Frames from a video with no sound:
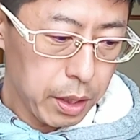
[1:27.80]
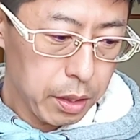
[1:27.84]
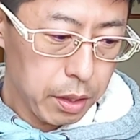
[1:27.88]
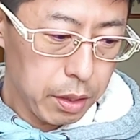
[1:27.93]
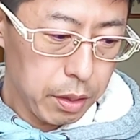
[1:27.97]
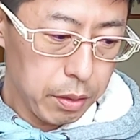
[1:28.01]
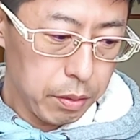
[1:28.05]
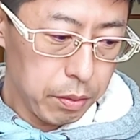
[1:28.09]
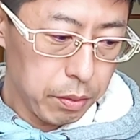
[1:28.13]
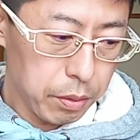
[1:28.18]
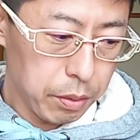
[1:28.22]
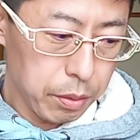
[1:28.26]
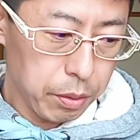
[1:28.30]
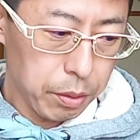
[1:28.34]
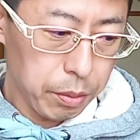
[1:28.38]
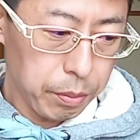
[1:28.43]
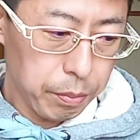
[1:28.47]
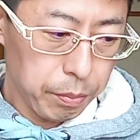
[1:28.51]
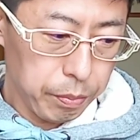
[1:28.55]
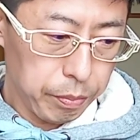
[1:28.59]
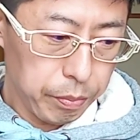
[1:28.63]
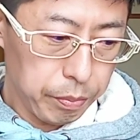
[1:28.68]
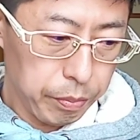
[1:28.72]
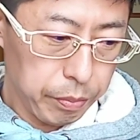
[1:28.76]
球の
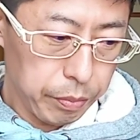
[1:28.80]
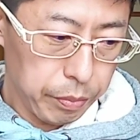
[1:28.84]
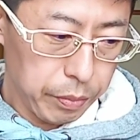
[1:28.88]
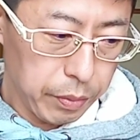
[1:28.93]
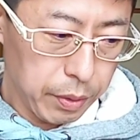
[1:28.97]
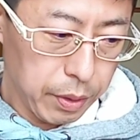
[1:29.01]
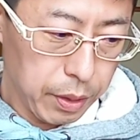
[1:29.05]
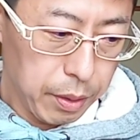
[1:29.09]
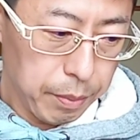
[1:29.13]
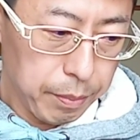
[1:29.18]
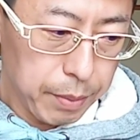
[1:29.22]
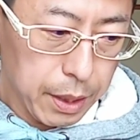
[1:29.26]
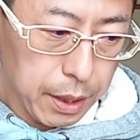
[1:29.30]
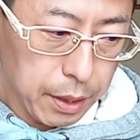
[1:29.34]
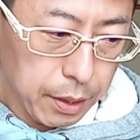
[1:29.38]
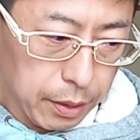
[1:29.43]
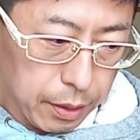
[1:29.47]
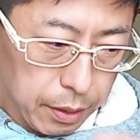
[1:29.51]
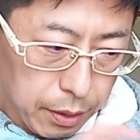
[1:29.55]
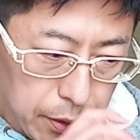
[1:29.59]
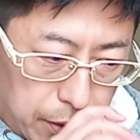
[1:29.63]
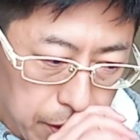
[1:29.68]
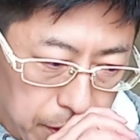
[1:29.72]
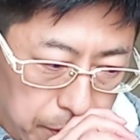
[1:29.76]
今
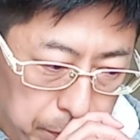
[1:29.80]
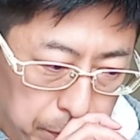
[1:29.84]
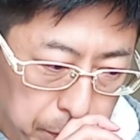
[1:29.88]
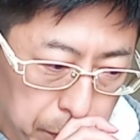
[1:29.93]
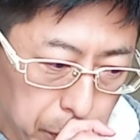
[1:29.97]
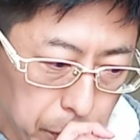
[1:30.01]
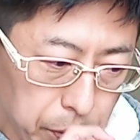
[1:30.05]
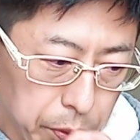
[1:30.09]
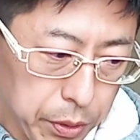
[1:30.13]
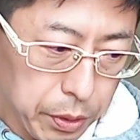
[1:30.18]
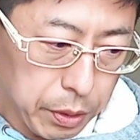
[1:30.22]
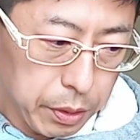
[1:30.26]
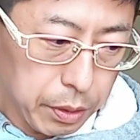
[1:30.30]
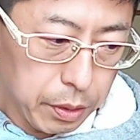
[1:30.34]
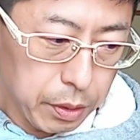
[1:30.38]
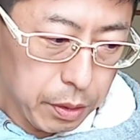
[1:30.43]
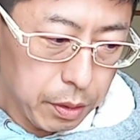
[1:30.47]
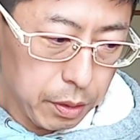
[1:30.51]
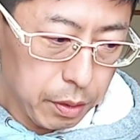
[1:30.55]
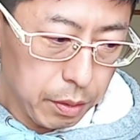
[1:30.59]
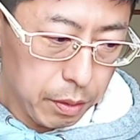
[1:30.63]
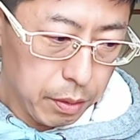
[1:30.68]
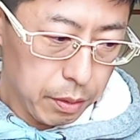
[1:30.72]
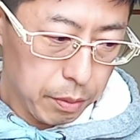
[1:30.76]
スポーツ
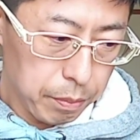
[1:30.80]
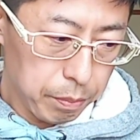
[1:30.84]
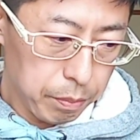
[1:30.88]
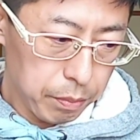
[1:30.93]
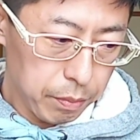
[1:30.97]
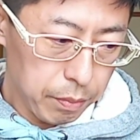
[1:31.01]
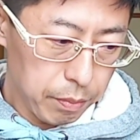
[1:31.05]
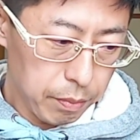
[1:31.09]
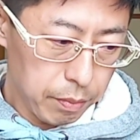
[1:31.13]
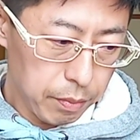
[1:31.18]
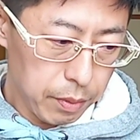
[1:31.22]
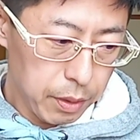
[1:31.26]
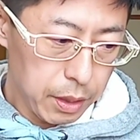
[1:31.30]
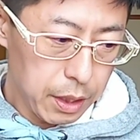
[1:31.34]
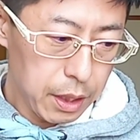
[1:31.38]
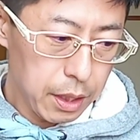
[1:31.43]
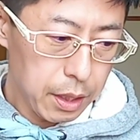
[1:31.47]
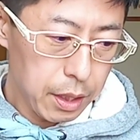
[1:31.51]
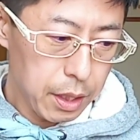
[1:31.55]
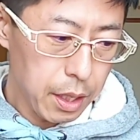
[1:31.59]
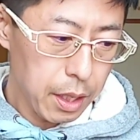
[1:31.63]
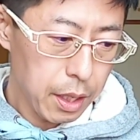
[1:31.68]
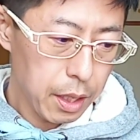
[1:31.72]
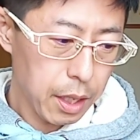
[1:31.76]
日
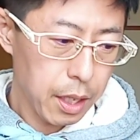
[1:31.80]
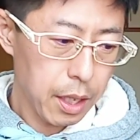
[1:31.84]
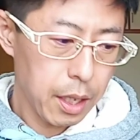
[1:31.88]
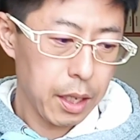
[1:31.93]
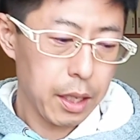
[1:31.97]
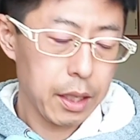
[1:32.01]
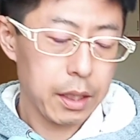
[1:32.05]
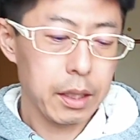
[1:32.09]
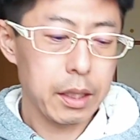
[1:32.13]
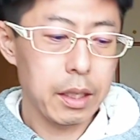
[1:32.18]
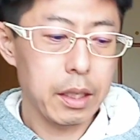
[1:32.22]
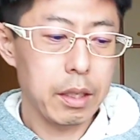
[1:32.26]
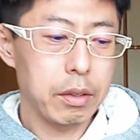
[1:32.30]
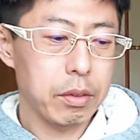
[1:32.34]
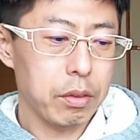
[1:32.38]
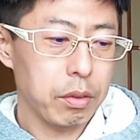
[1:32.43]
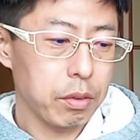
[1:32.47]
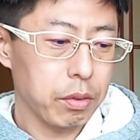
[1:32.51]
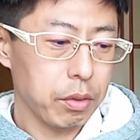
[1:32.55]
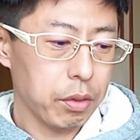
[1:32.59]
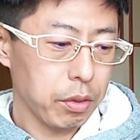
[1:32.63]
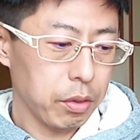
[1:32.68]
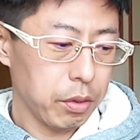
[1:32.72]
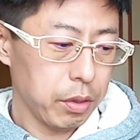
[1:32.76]
程結果っていうと
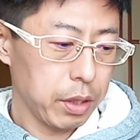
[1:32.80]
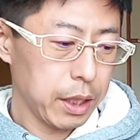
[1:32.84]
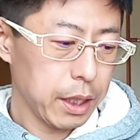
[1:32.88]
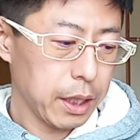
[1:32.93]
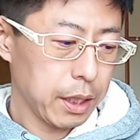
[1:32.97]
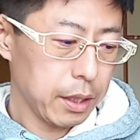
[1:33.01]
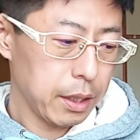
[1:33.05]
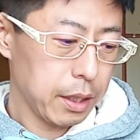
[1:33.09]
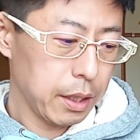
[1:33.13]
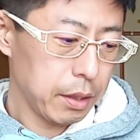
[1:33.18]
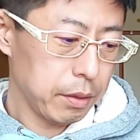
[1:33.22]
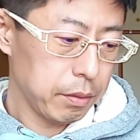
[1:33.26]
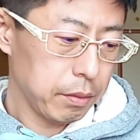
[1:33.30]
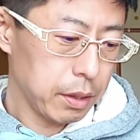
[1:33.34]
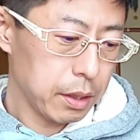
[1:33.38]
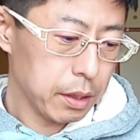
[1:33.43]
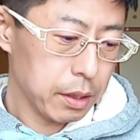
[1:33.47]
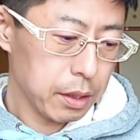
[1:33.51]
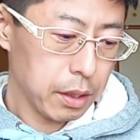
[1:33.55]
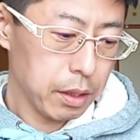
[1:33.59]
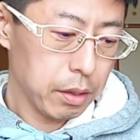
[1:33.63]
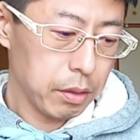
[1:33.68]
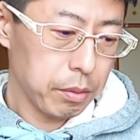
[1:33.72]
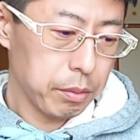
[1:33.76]
ころを選んでるんで
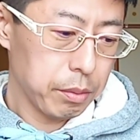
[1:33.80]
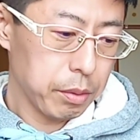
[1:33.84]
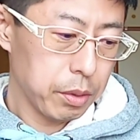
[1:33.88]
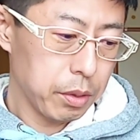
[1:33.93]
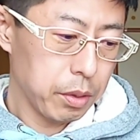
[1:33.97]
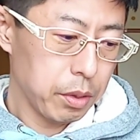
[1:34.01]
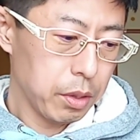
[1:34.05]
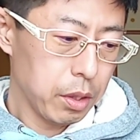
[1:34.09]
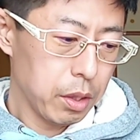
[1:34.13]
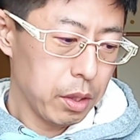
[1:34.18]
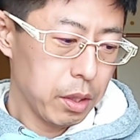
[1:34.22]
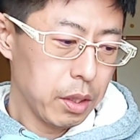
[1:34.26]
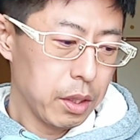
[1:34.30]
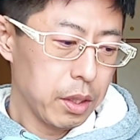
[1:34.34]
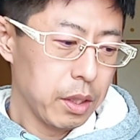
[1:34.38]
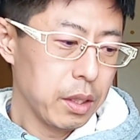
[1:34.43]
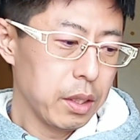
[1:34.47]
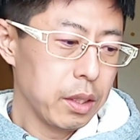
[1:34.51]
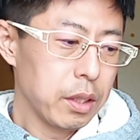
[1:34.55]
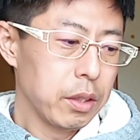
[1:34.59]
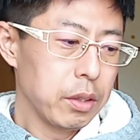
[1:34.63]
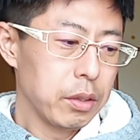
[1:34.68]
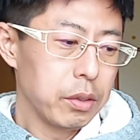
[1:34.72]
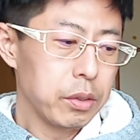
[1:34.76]
すけども
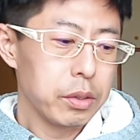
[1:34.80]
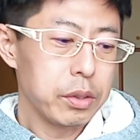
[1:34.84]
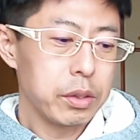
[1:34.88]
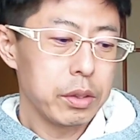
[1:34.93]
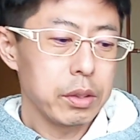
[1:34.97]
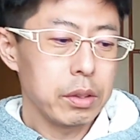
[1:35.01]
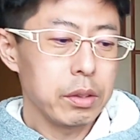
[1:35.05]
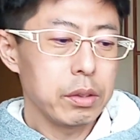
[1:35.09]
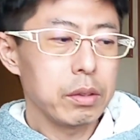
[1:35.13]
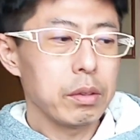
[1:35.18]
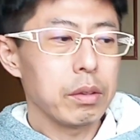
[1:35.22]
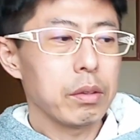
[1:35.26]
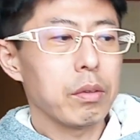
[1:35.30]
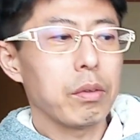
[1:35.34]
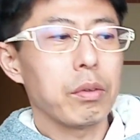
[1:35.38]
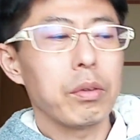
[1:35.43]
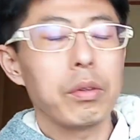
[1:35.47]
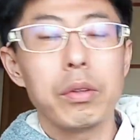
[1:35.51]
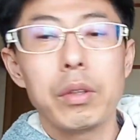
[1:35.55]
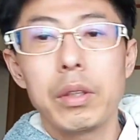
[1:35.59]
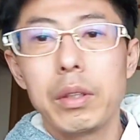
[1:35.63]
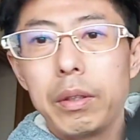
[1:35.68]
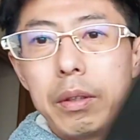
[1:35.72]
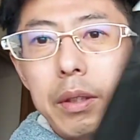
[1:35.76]
普通この